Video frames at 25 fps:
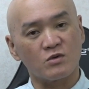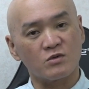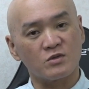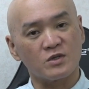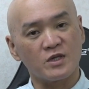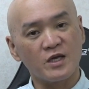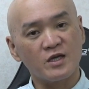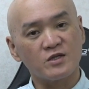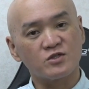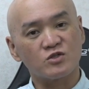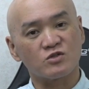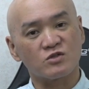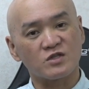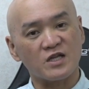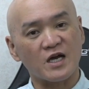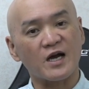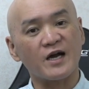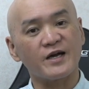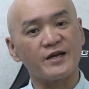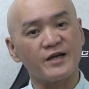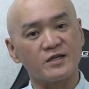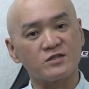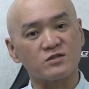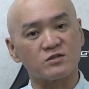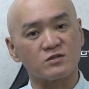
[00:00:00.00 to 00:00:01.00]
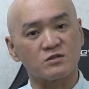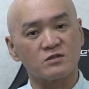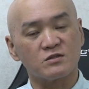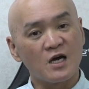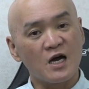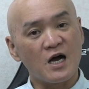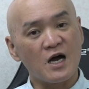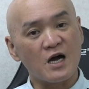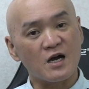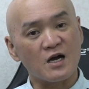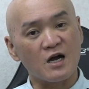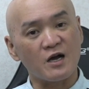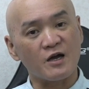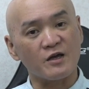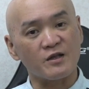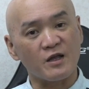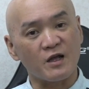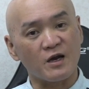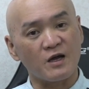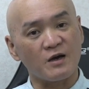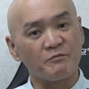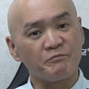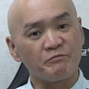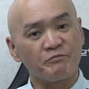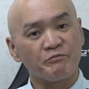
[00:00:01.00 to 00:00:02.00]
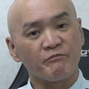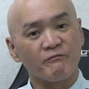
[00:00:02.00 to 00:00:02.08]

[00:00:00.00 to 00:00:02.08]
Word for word: ねちょっと高いやつ歯かけたら